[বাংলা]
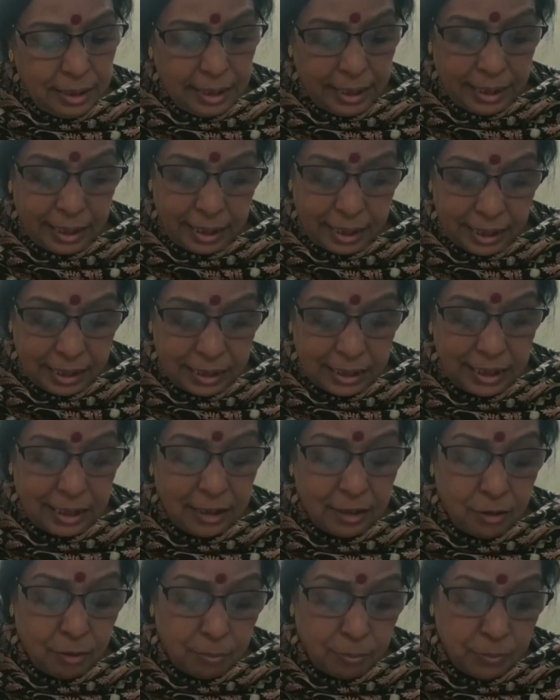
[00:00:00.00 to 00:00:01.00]
রেখে গেছে
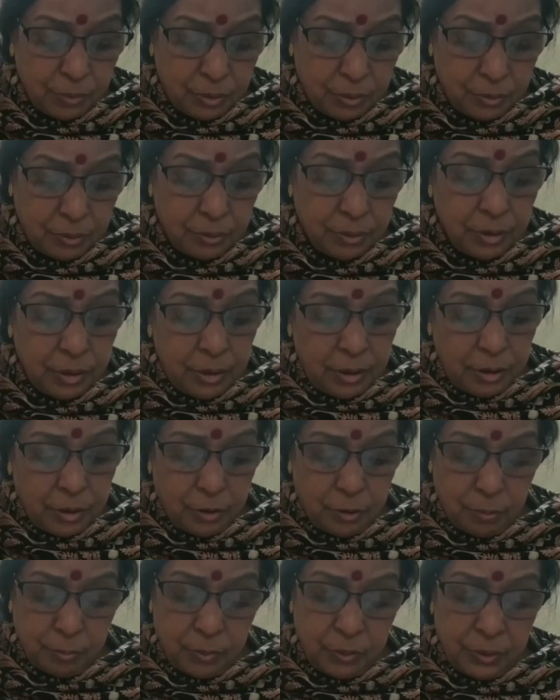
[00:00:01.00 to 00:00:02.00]
নম্র
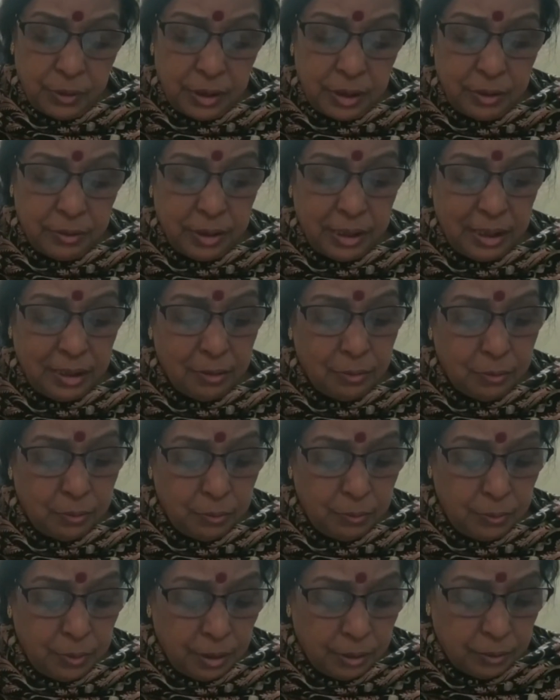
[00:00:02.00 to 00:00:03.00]
রোমন্থনী
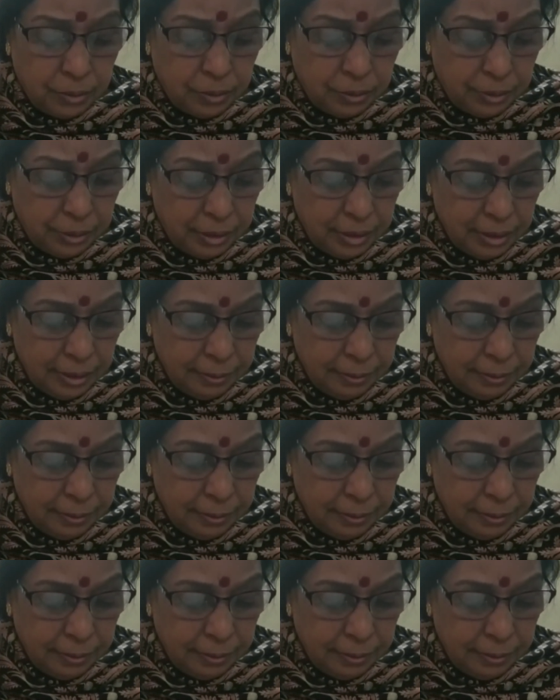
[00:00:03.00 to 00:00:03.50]
অনুরণন